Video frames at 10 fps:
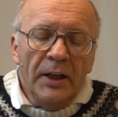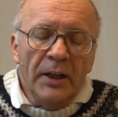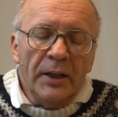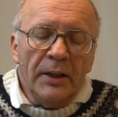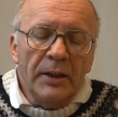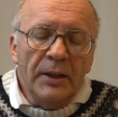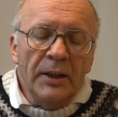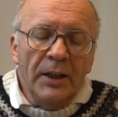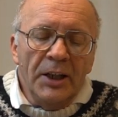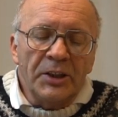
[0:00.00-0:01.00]
и,
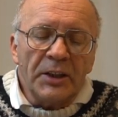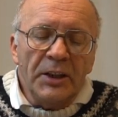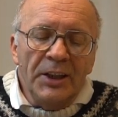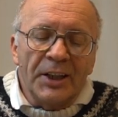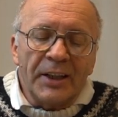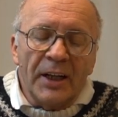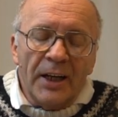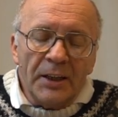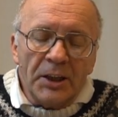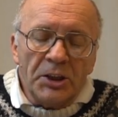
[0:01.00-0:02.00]
и лишь их
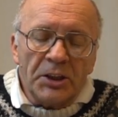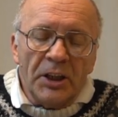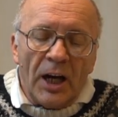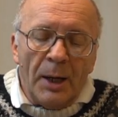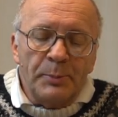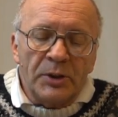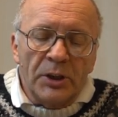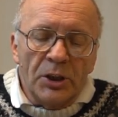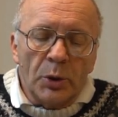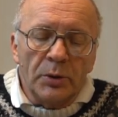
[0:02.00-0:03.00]
клеточки
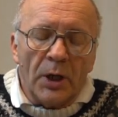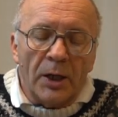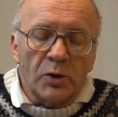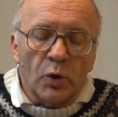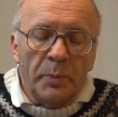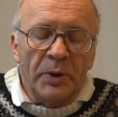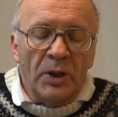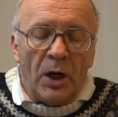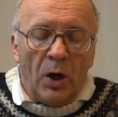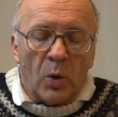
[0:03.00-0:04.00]
обсиживают
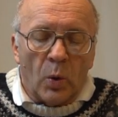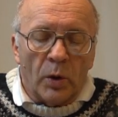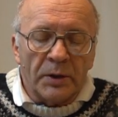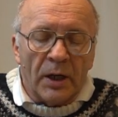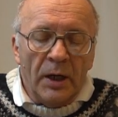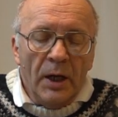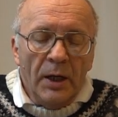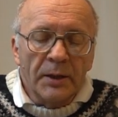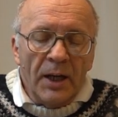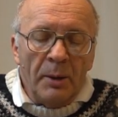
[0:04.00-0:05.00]
особенно охотно.
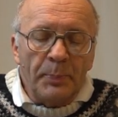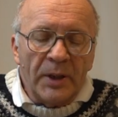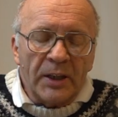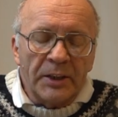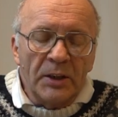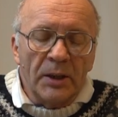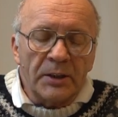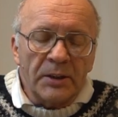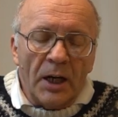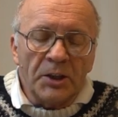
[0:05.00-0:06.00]
Нам
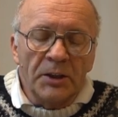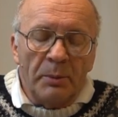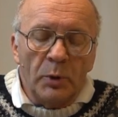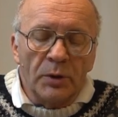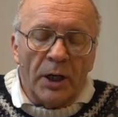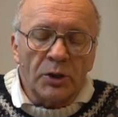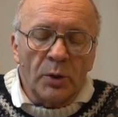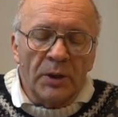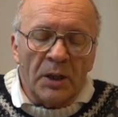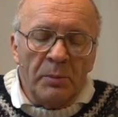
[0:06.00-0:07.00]
приходилось также наблюдать,
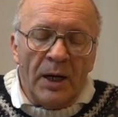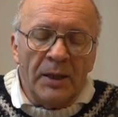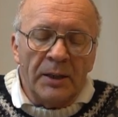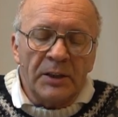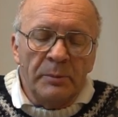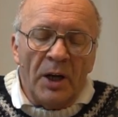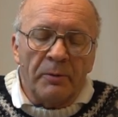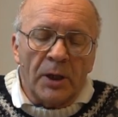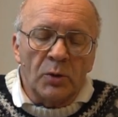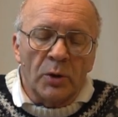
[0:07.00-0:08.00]
что нормальная семья,
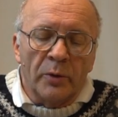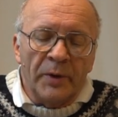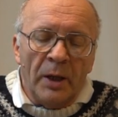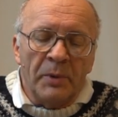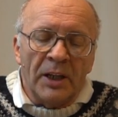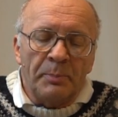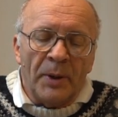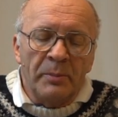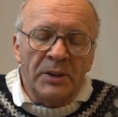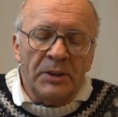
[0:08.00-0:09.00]
в которую временно
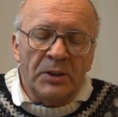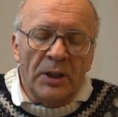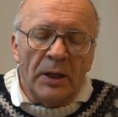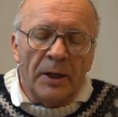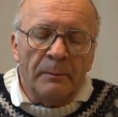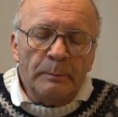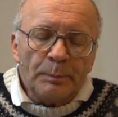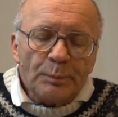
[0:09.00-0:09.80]
поместили